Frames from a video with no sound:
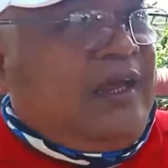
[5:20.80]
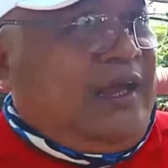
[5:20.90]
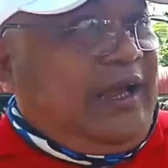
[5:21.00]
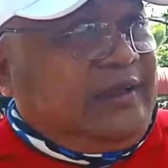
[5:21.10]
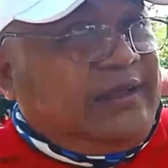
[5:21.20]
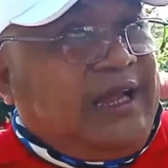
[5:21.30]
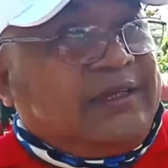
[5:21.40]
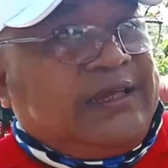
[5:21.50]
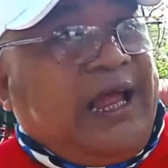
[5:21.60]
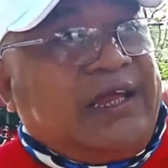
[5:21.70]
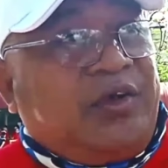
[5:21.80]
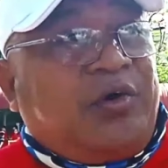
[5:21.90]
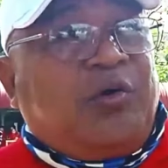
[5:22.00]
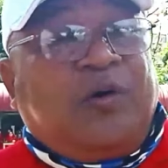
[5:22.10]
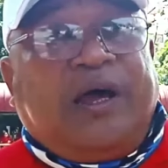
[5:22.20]
at nang
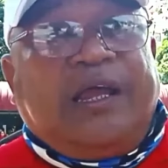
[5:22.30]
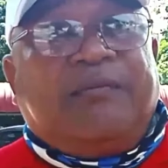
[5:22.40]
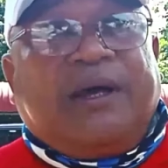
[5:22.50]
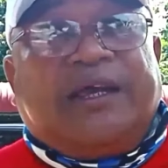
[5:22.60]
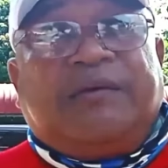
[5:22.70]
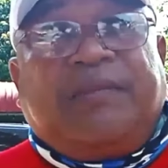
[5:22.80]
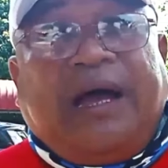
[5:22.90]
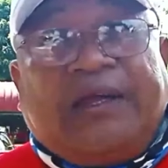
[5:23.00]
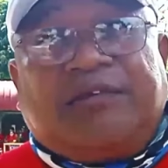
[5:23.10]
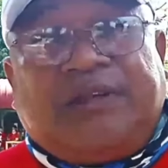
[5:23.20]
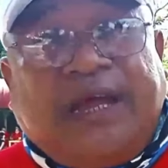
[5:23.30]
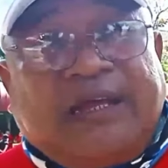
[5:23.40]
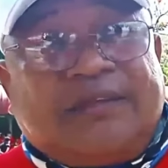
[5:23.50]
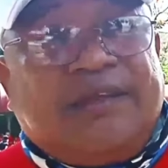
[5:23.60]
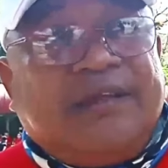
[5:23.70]
tayo ay maging maayos
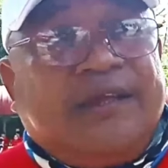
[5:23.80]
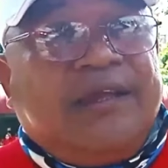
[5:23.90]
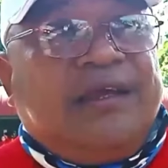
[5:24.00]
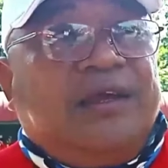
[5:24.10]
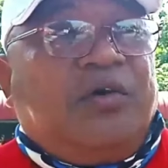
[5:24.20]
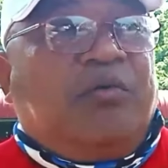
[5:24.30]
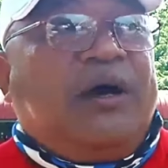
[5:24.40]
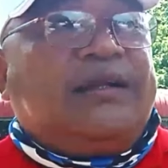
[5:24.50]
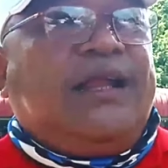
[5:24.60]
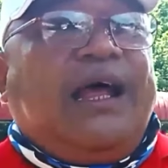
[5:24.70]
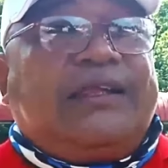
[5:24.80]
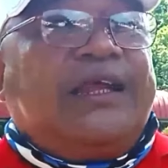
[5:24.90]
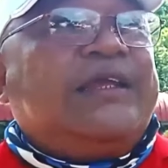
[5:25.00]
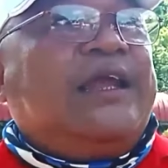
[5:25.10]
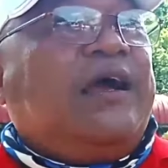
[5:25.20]
lahat. Huwag
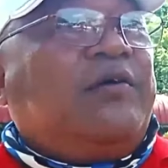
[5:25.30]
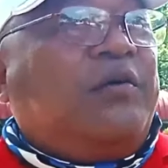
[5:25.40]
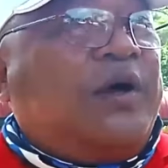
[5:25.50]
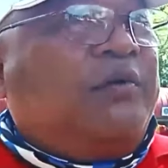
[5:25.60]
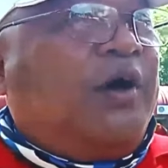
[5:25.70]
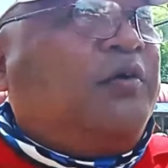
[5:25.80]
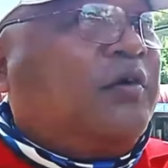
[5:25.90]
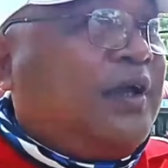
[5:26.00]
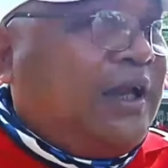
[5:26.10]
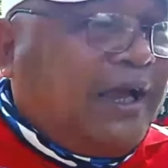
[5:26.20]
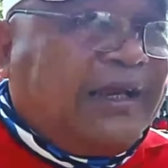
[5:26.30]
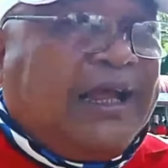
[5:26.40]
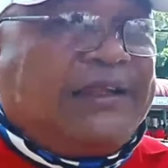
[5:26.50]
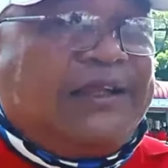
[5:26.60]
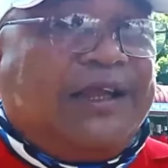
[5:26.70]
natin dyan kung ano-anong ilagay
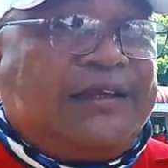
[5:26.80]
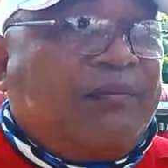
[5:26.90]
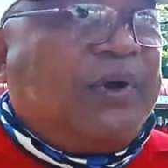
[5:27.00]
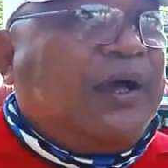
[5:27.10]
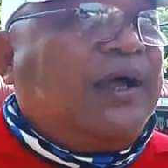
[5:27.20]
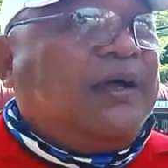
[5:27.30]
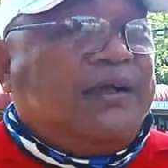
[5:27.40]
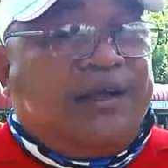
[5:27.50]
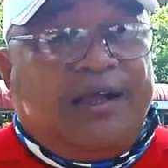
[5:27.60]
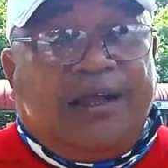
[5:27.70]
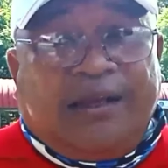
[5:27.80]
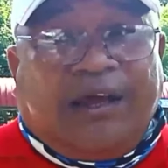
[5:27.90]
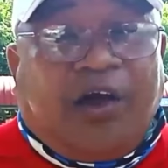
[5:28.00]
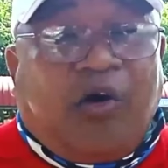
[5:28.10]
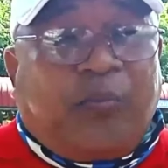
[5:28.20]
natin dyan sa mga
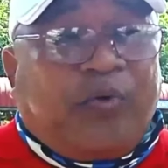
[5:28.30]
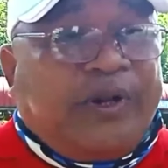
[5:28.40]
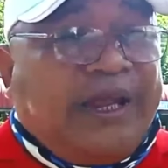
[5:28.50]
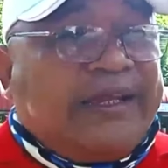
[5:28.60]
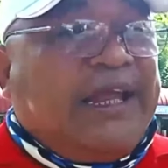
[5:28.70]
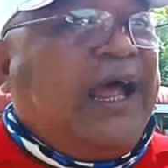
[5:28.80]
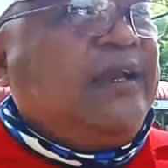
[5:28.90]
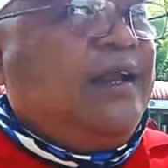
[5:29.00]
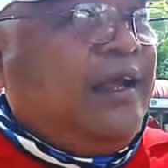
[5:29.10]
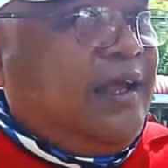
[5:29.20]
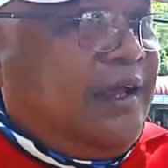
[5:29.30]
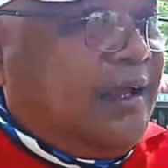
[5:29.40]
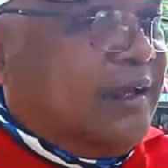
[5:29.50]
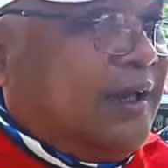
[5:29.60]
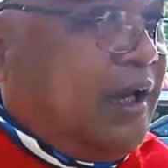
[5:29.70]
nakaupo na yan dyan.
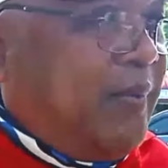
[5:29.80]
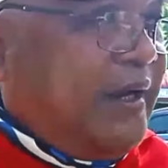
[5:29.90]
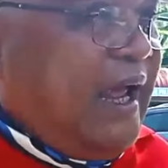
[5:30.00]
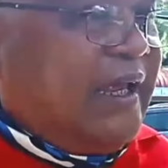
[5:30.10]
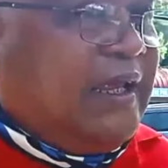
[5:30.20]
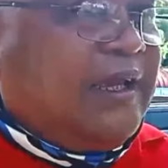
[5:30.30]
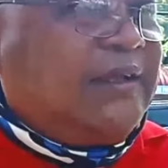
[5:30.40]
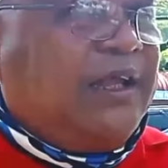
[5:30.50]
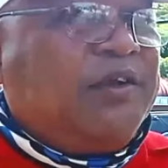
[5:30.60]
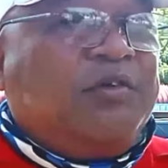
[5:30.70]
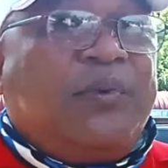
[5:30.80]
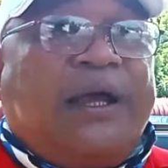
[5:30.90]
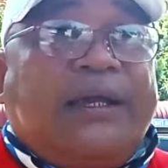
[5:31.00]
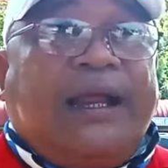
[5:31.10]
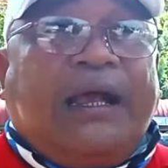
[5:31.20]
Yan na may nakikita nyo yung
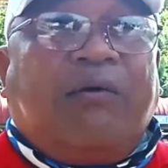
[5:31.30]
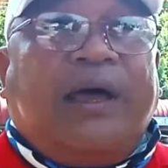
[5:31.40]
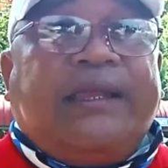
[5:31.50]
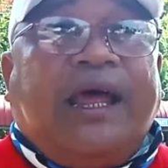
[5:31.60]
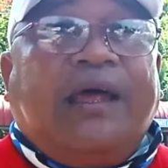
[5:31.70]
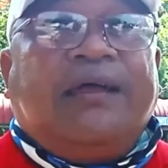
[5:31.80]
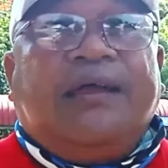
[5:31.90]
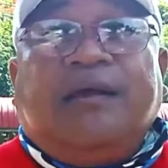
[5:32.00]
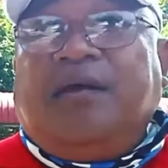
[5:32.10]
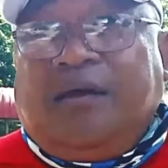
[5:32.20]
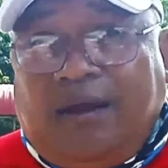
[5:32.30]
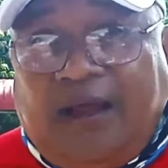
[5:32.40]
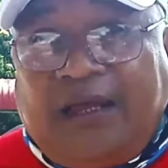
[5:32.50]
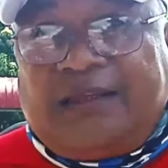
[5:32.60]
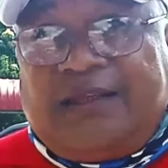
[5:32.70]
mga ginagawa niya.
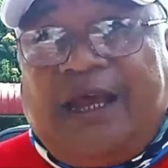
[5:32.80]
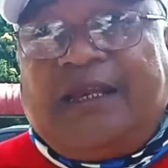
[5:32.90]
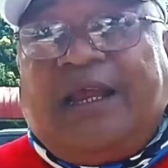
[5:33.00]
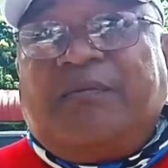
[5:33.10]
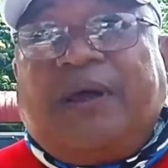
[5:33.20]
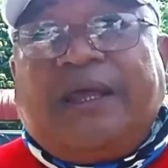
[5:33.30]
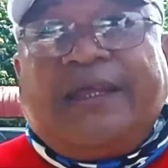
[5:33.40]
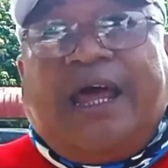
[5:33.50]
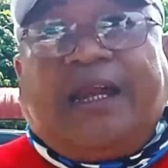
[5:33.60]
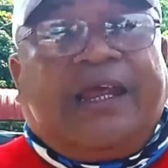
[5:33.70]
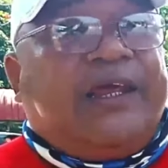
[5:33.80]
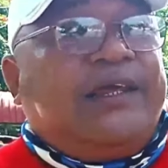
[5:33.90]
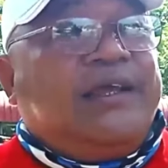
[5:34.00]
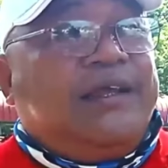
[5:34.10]
At yan ay mangyayari